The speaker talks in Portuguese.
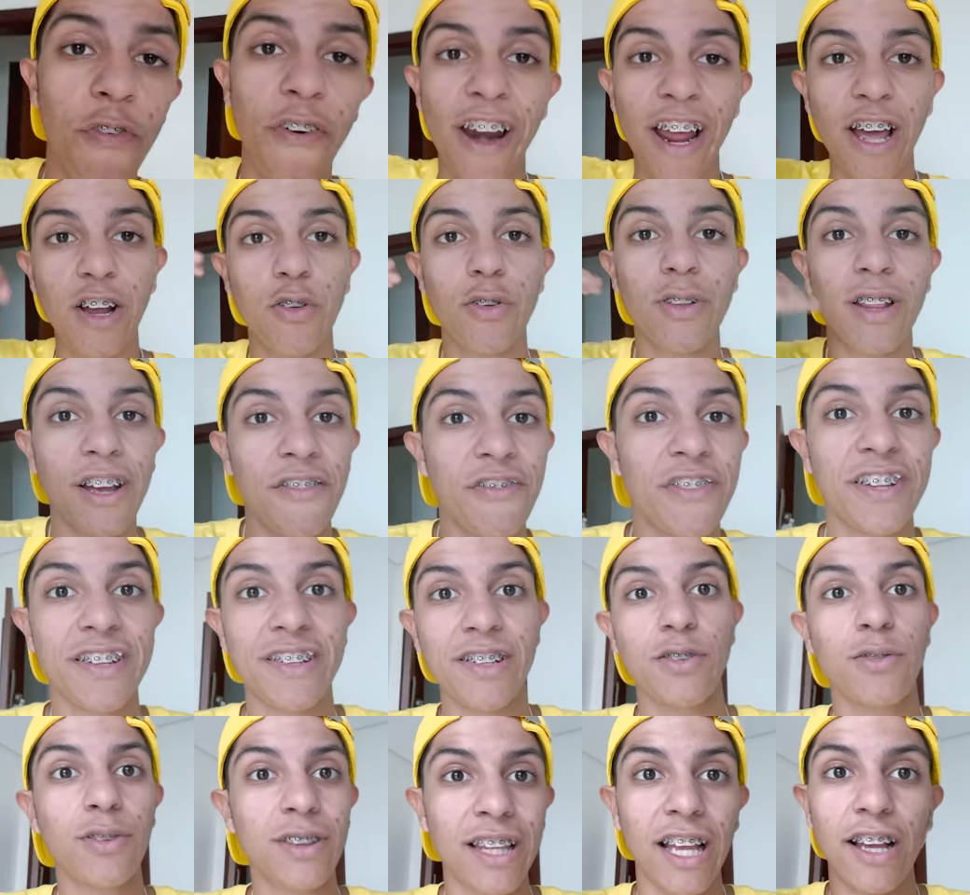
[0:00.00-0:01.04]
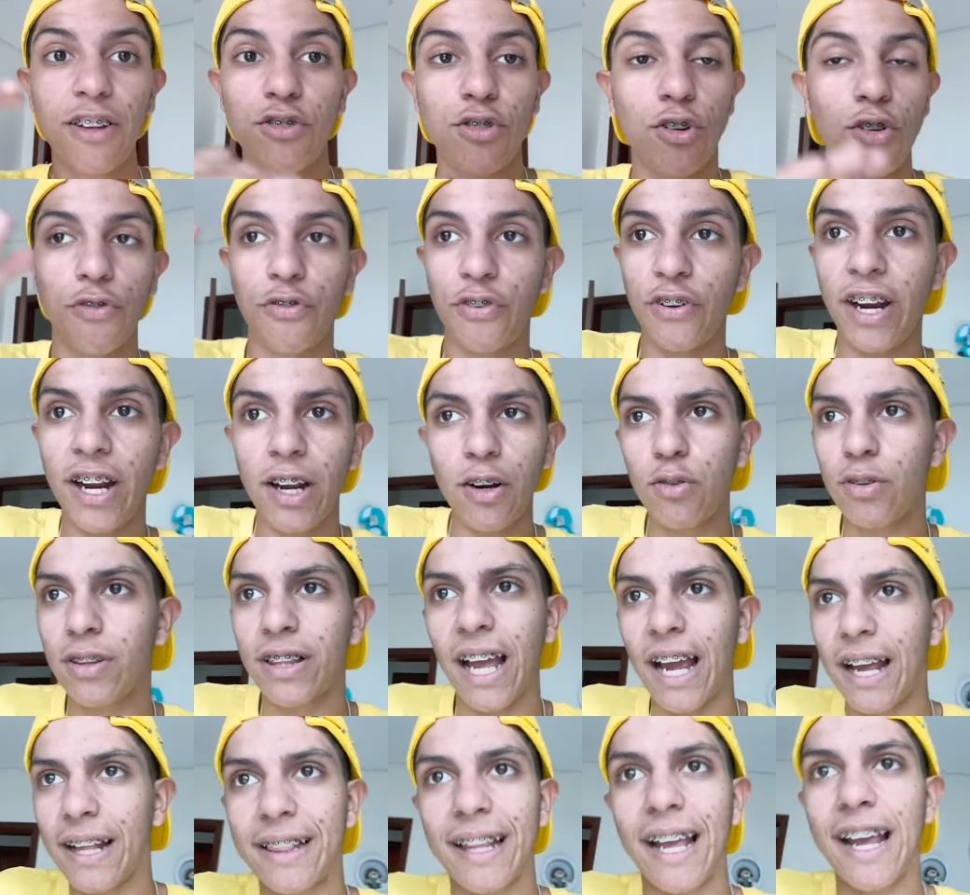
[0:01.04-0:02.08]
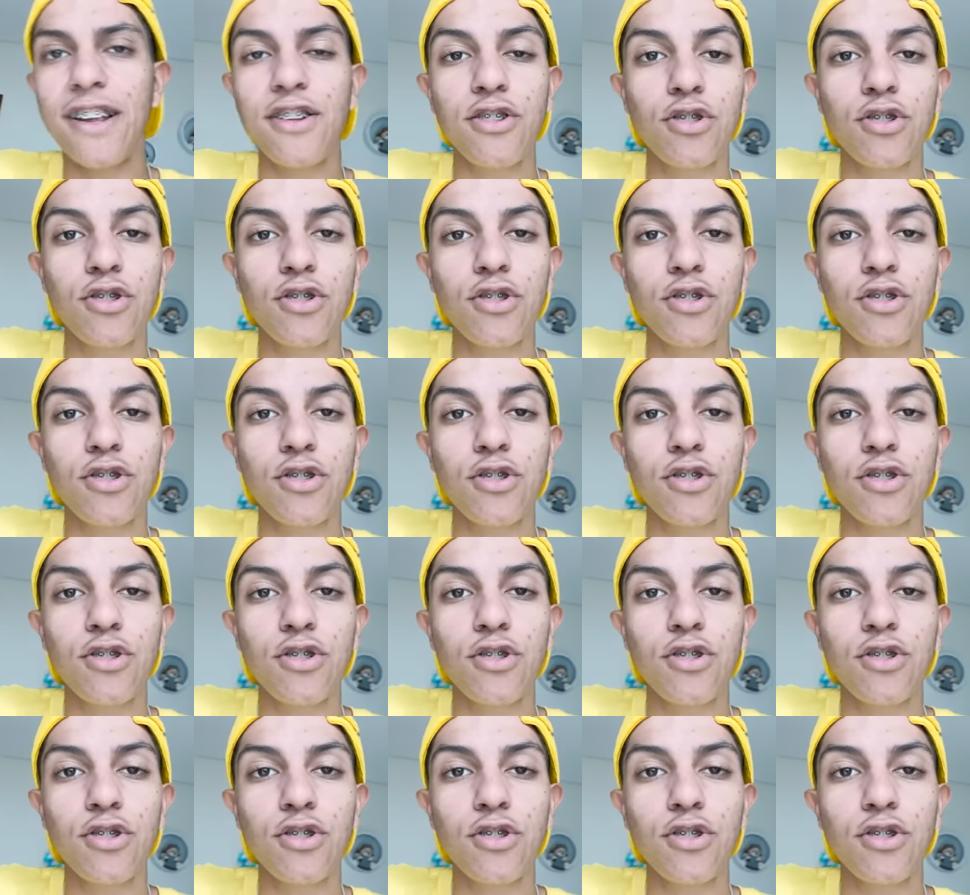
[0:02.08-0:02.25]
falar que o Davizinho tá sofrendo, tá, tá em